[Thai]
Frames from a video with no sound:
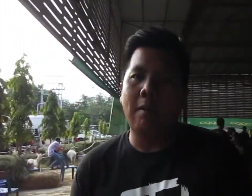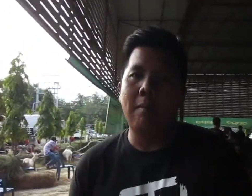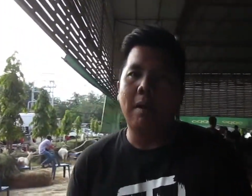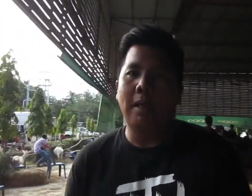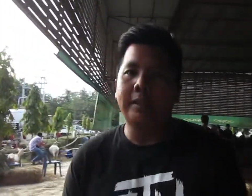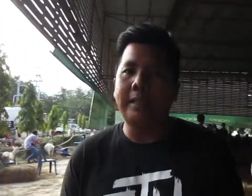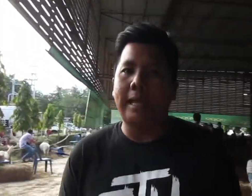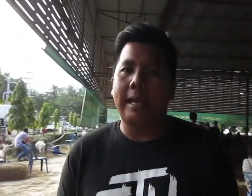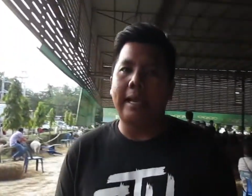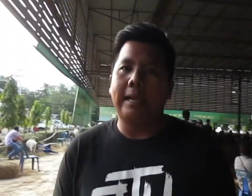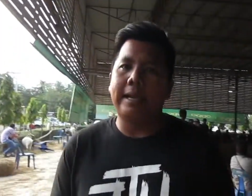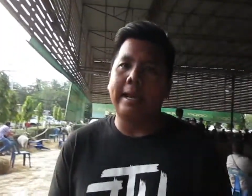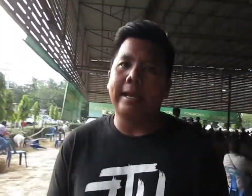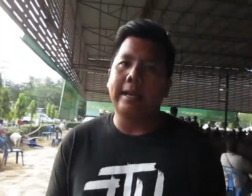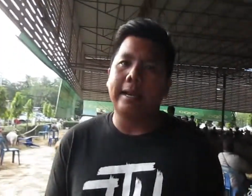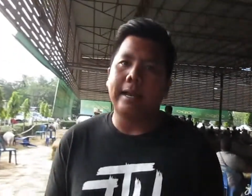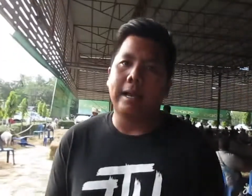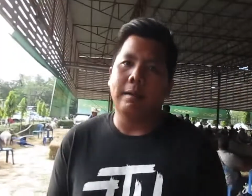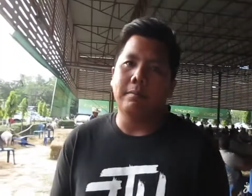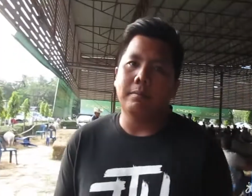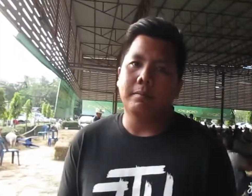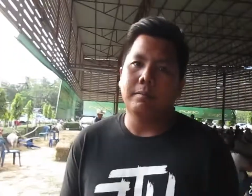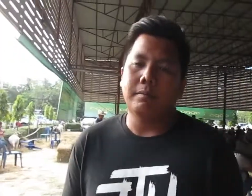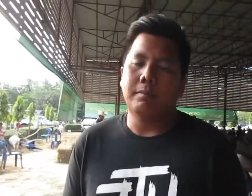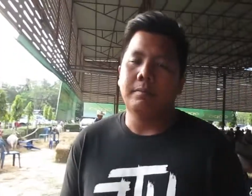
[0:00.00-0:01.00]
มาแต่เล็กๆเลยค
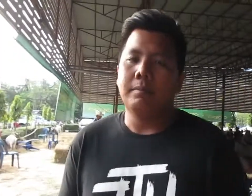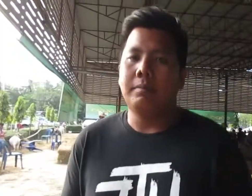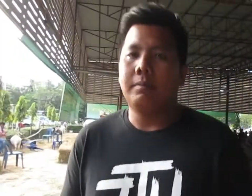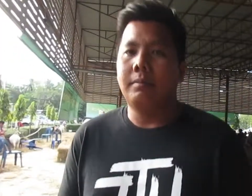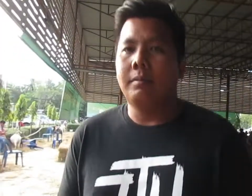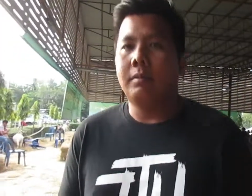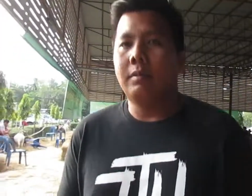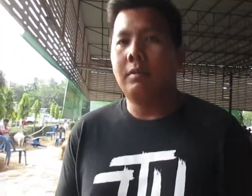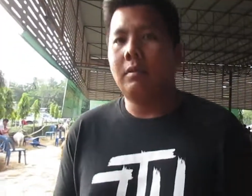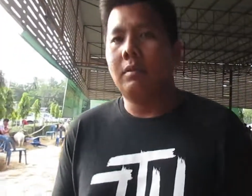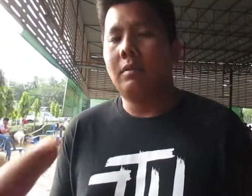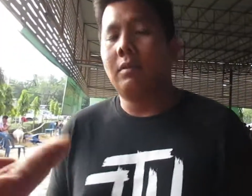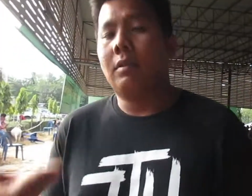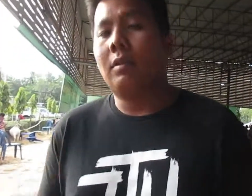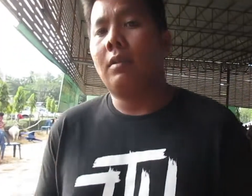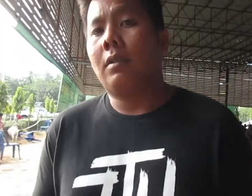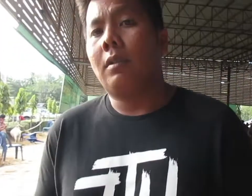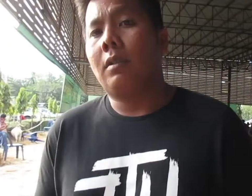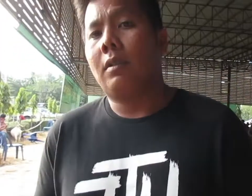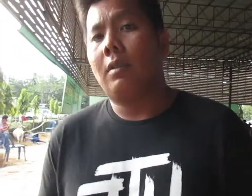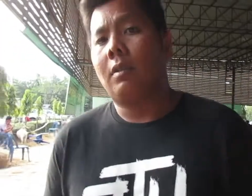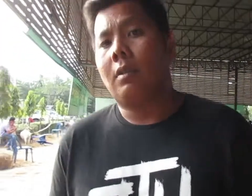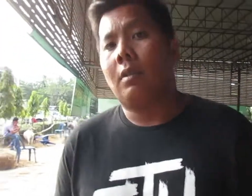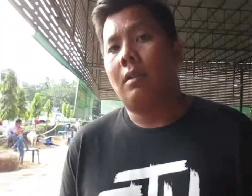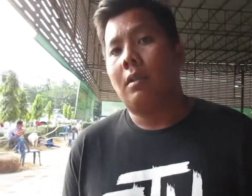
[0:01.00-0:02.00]
รับมันจะคุ้น
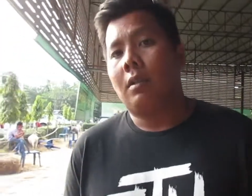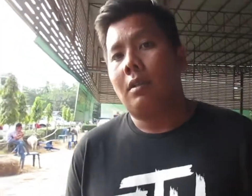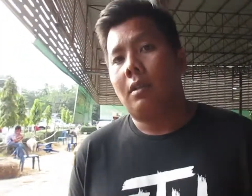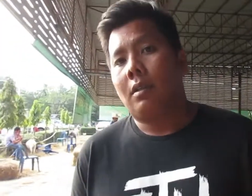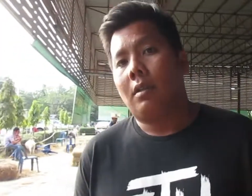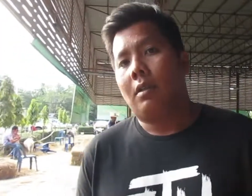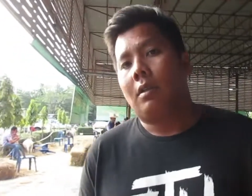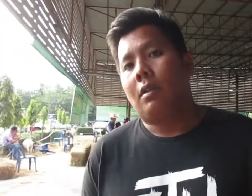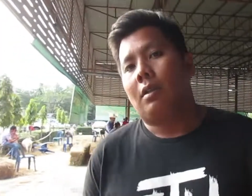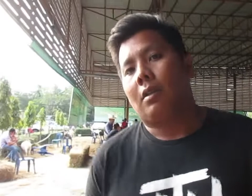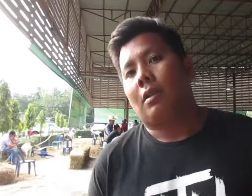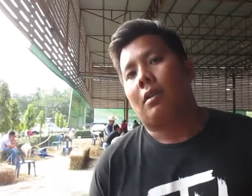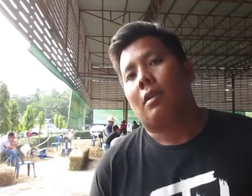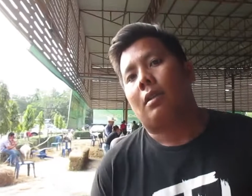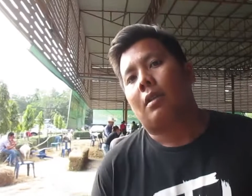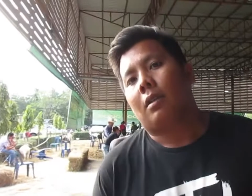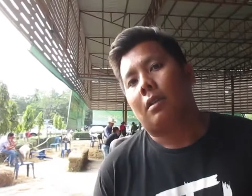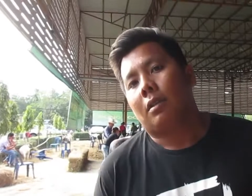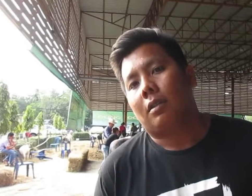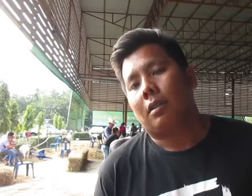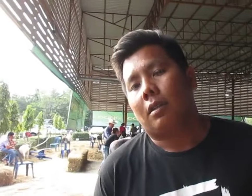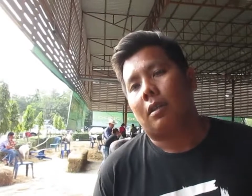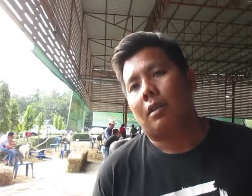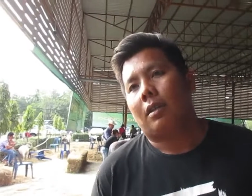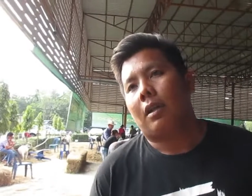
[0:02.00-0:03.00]
เราเลยใช่ไหมจำได้
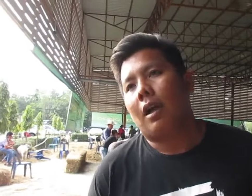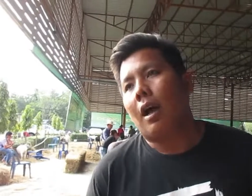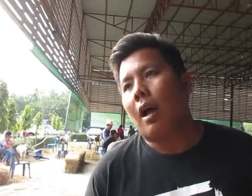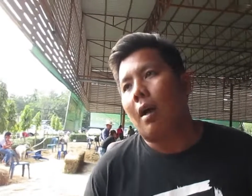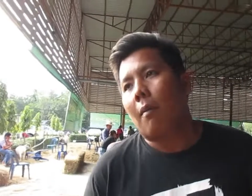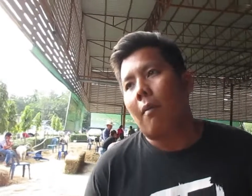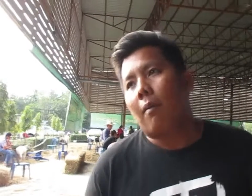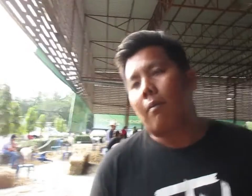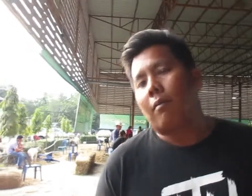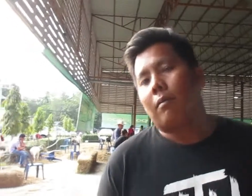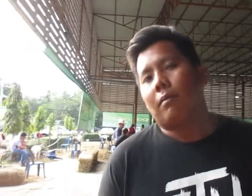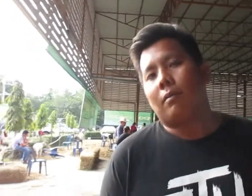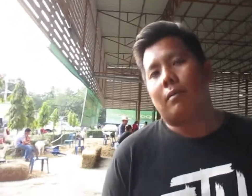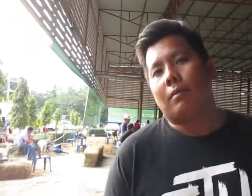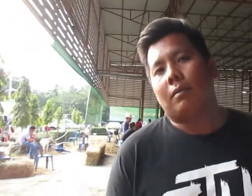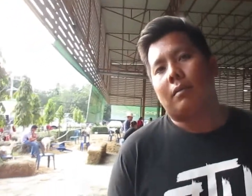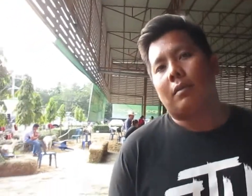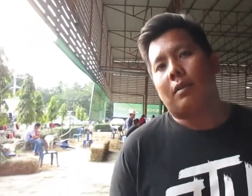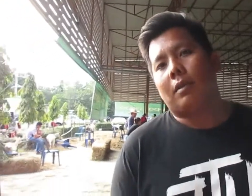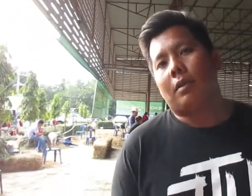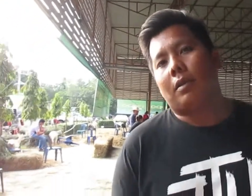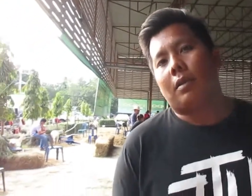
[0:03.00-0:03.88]
มันเหมือนหมาไหม